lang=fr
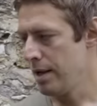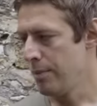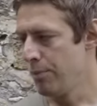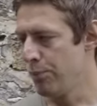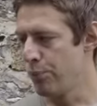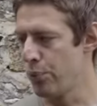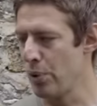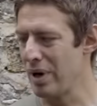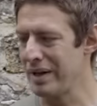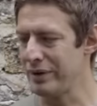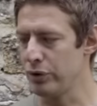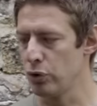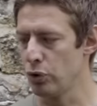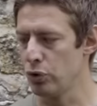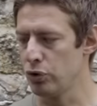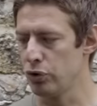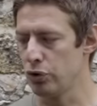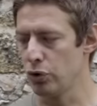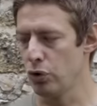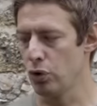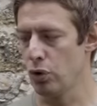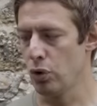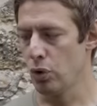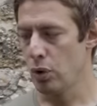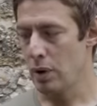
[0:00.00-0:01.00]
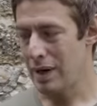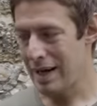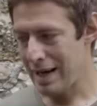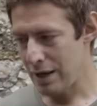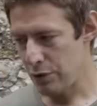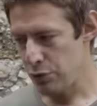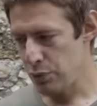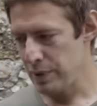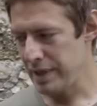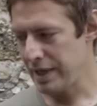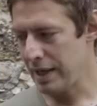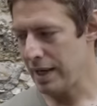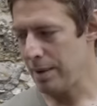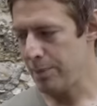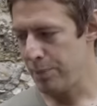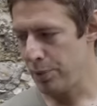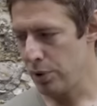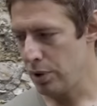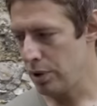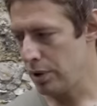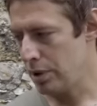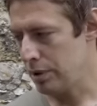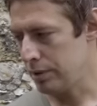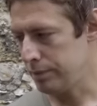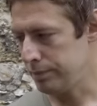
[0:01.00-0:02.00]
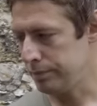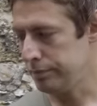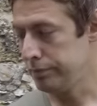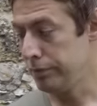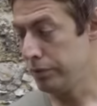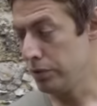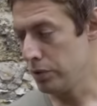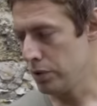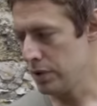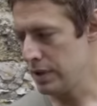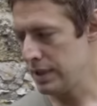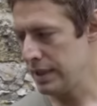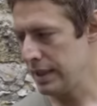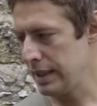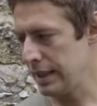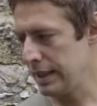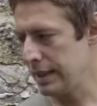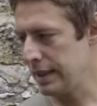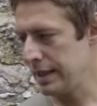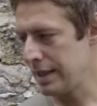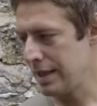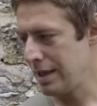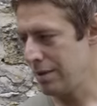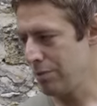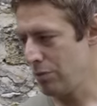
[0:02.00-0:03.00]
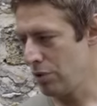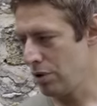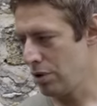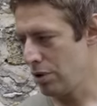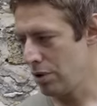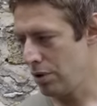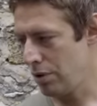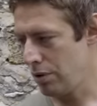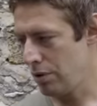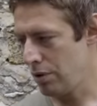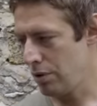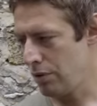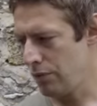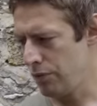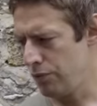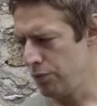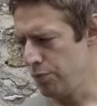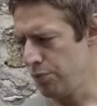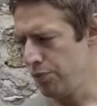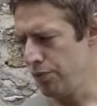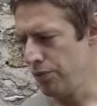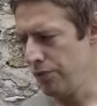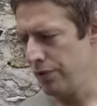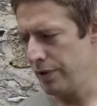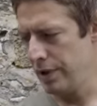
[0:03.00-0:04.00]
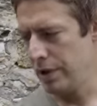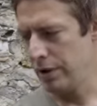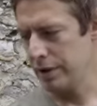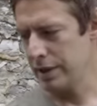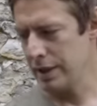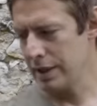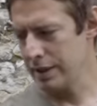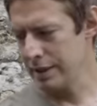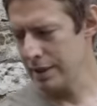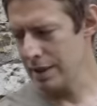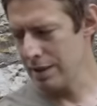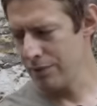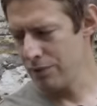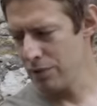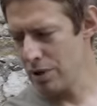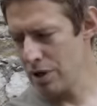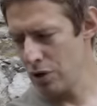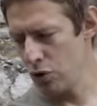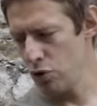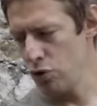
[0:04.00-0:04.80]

Boîte auto à 8 rapports, de série également, vous pouvez regarder avoir